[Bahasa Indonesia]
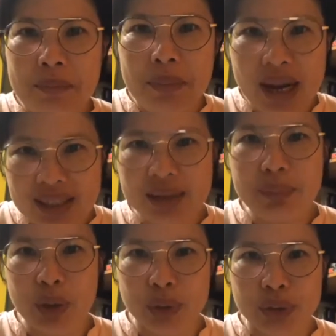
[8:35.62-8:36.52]

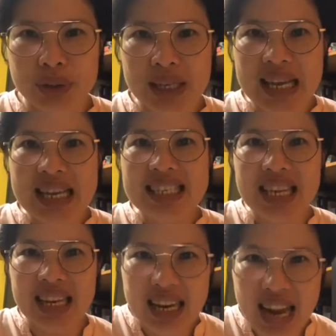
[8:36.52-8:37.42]
Bartimius
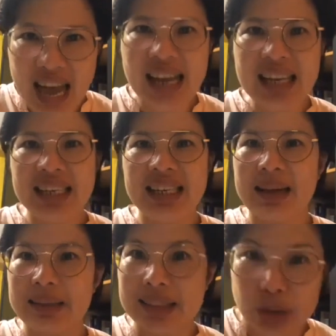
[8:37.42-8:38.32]
selain dia
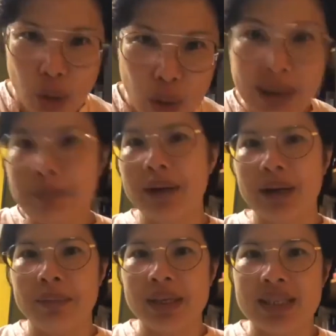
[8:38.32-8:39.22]
seorang
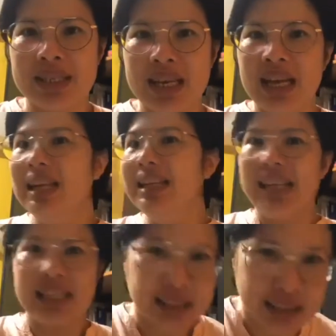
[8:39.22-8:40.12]
pengemis,
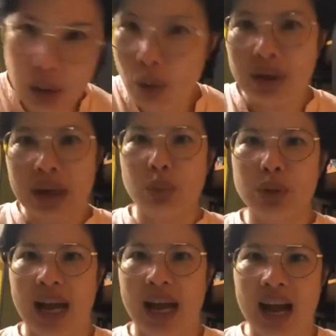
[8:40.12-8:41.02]
dia seorang
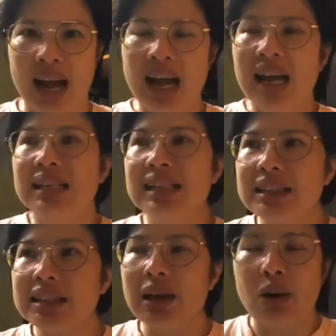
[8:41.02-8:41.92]
buta. Dia
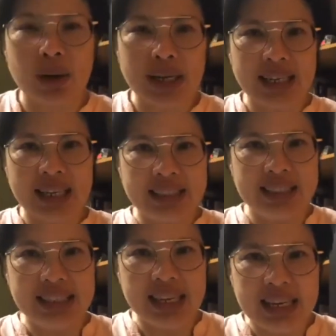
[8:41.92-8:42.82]
seorang yang
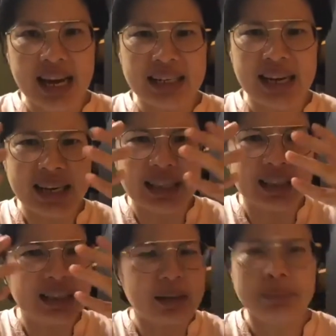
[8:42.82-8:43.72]
tidak dihargai dan
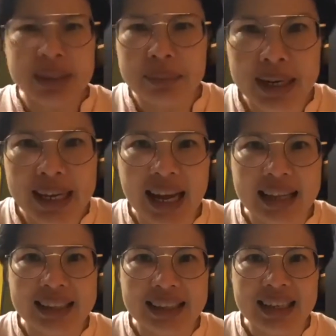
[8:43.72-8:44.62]
tidak bisa
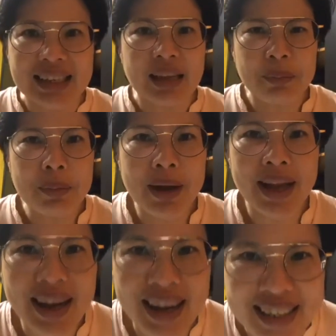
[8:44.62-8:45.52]
melihat. Tapi
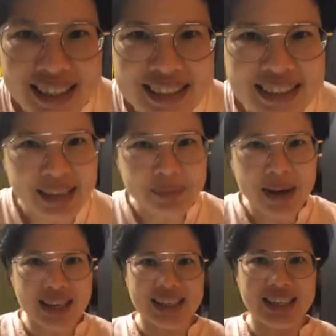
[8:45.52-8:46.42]
bayangkan, setiap
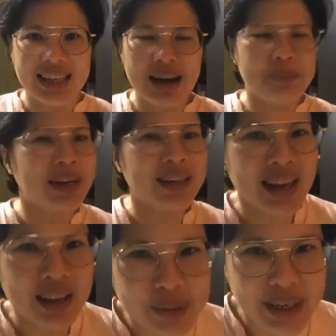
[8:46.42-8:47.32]
hari, apa yang dia
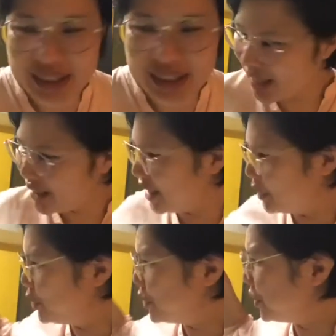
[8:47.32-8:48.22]
lakukan? Dia
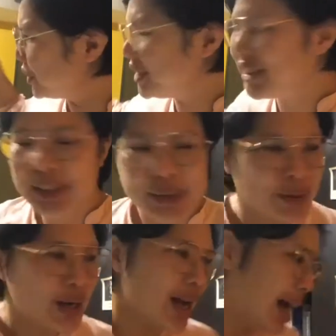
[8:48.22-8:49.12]
duduk di situ,
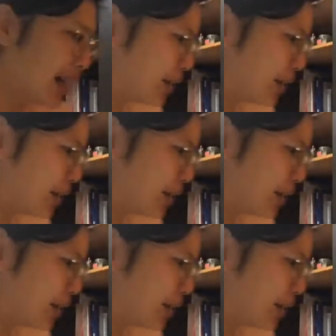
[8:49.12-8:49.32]
ada